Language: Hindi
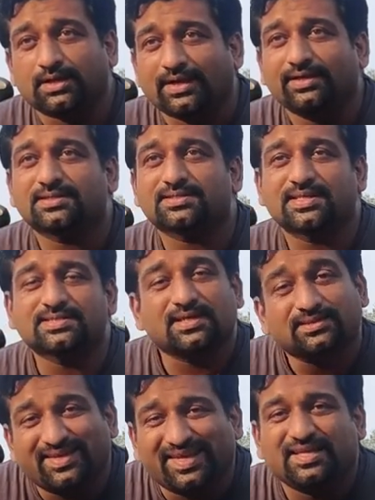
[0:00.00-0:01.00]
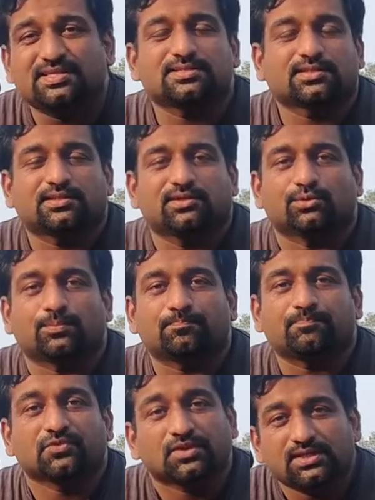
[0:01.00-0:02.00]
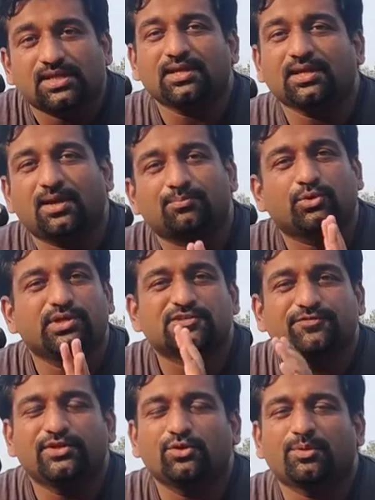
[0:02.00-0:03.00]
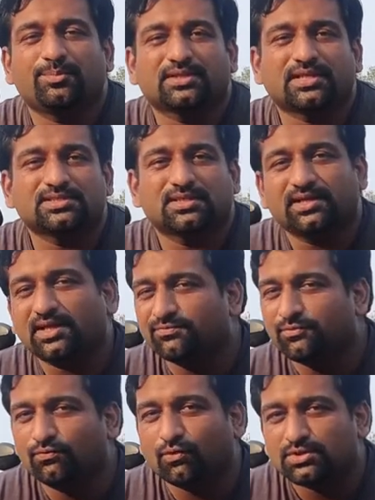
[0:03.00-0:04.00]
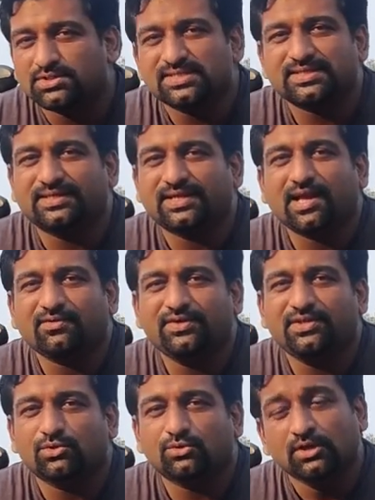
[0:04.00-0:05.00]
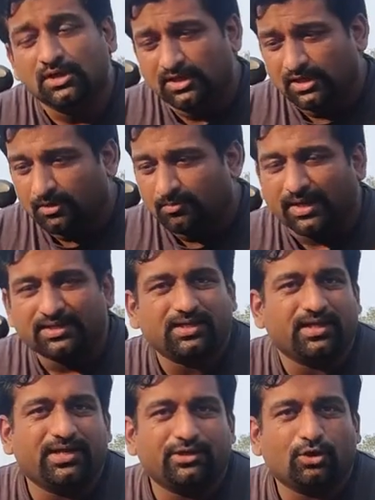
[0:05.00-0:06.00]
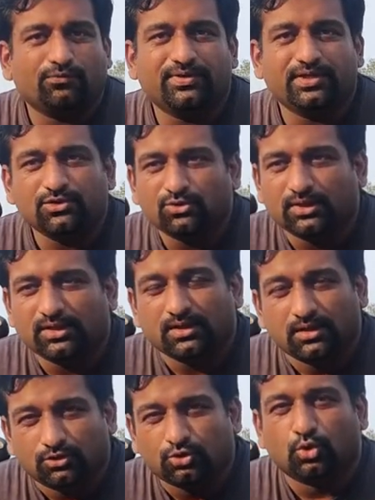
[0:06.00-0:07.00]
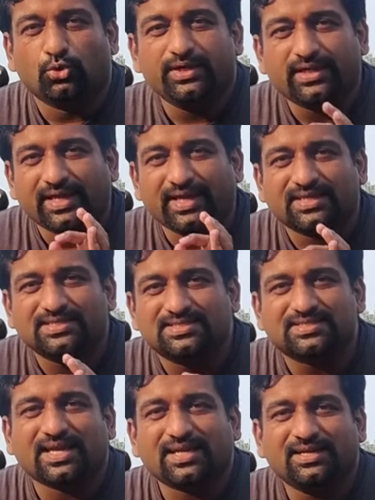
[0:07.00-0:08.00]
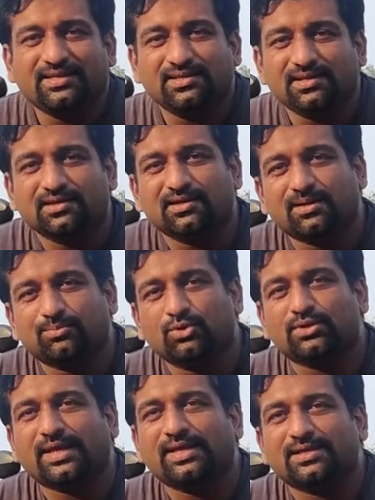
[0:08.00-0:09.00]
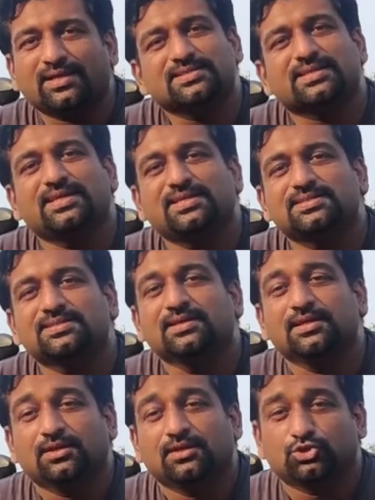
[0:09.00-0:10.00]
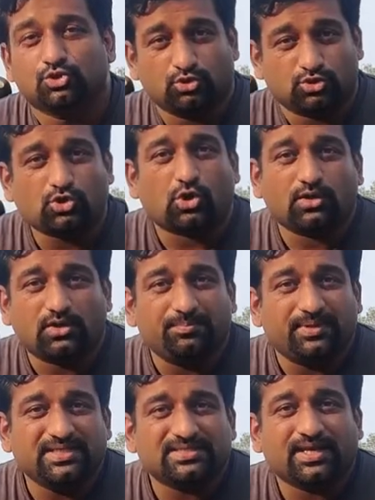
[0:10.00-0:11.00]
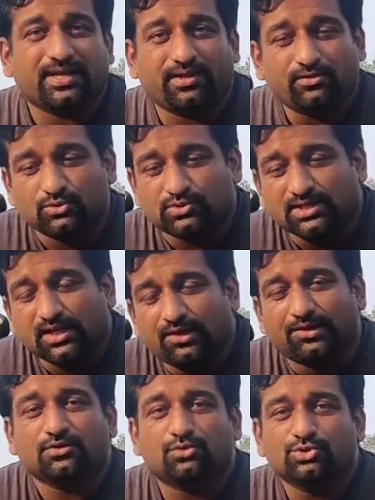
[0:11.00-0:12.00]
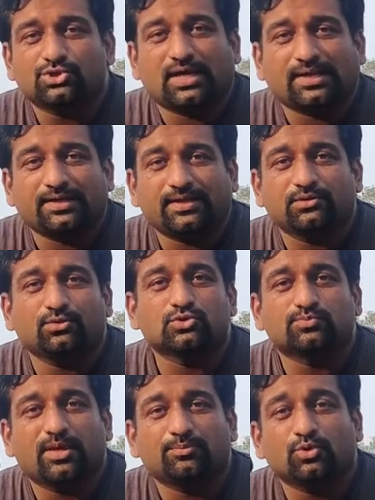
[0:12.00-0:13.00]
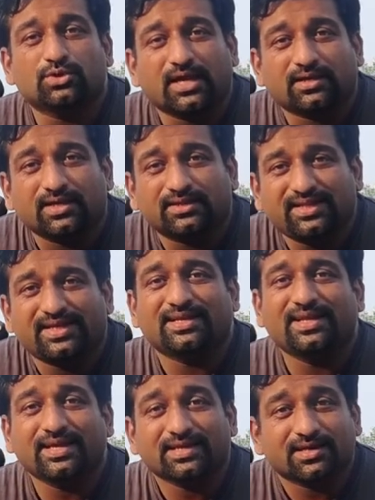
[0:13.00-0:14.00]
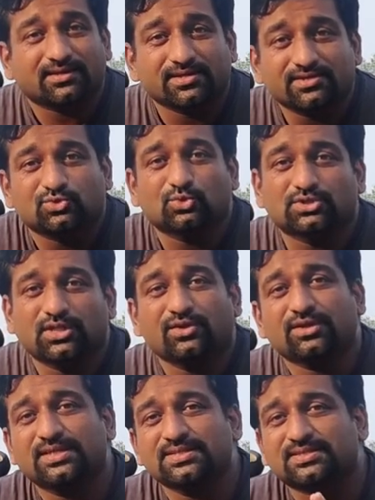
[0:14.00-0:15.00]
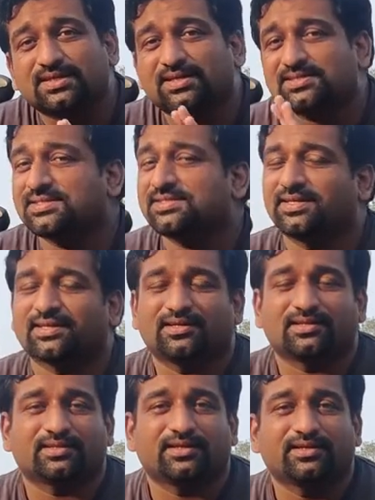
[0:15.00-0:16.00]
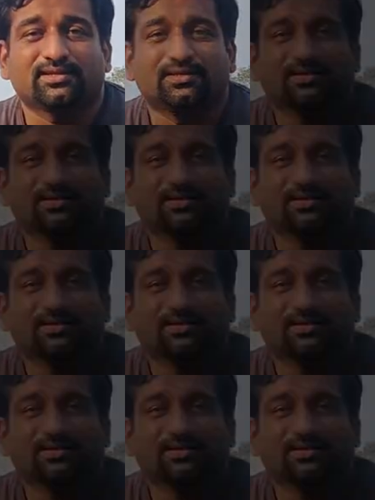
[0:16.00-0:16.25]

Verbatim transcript: टायर्स के साथ खेल सकते हो ये आपको इस वीडियो में पता चलेगा इफ़ यू वॉच दिस एंटायर वीडियो बाय द एंड ऑफ इट यू नो इट एग्जैक्टली कि अगर आपको टायर का साइज़ जो स्टॉक कंपनी से आया है उससे अलग कुछ डालना है तो उसमें आपको क्या क्या देखना है क्या क्या सोचना है और किस तरह से सिलेक्ट करना है